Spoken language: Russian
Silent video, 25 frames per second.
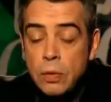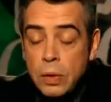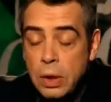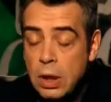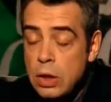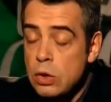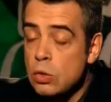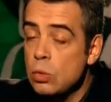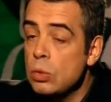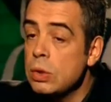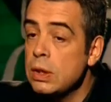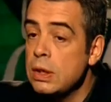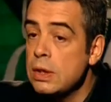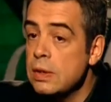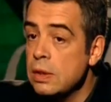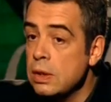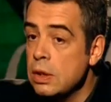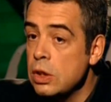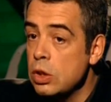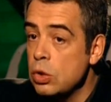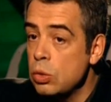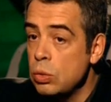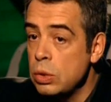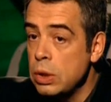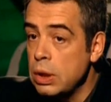фразу не
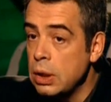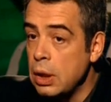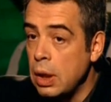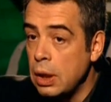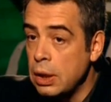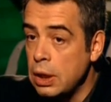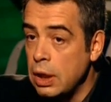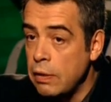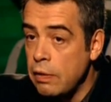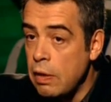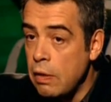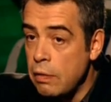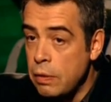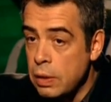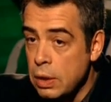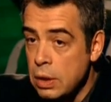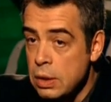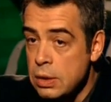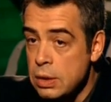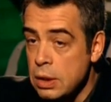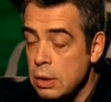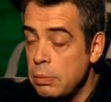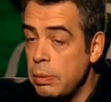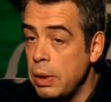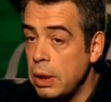слышу никогда во
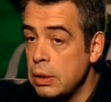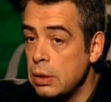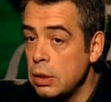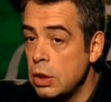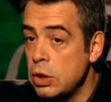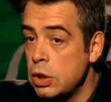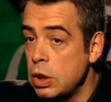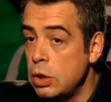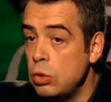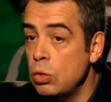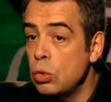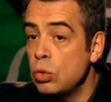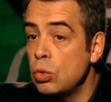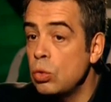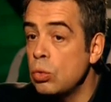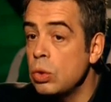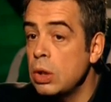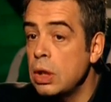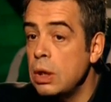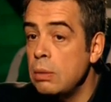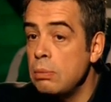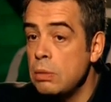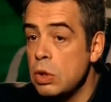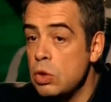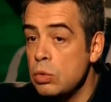Франции по отношению к
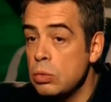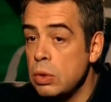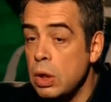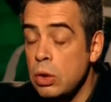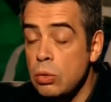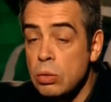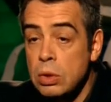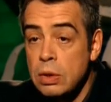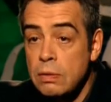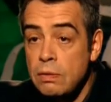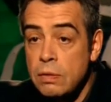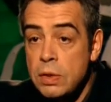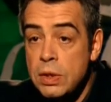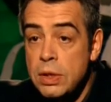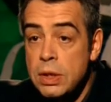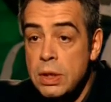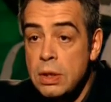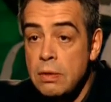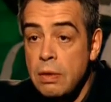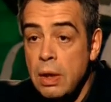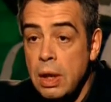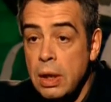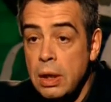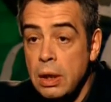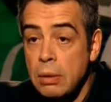другим международным
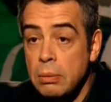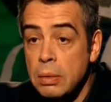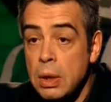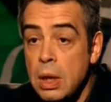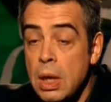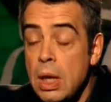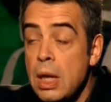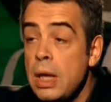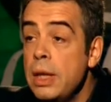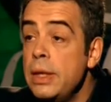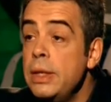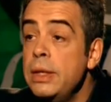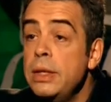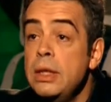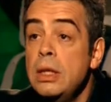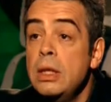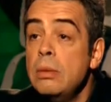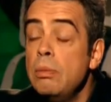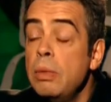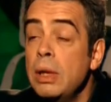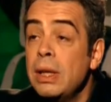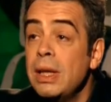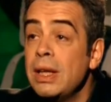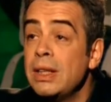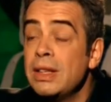фестивалям. Не
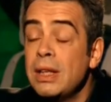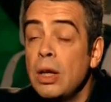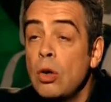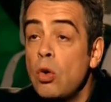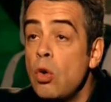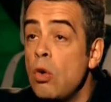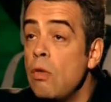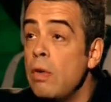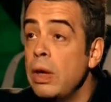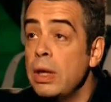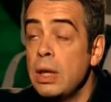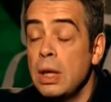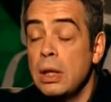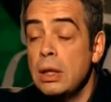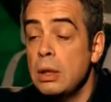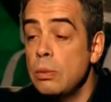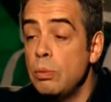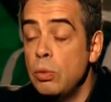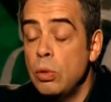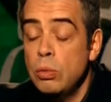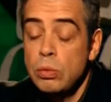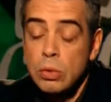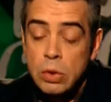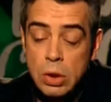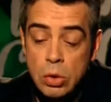было такого, я не
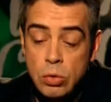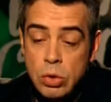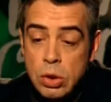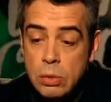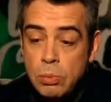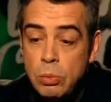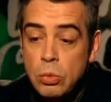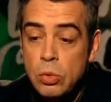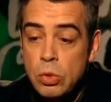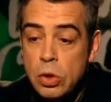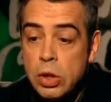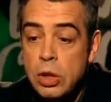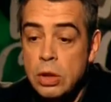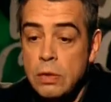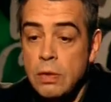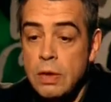помню, я уже больше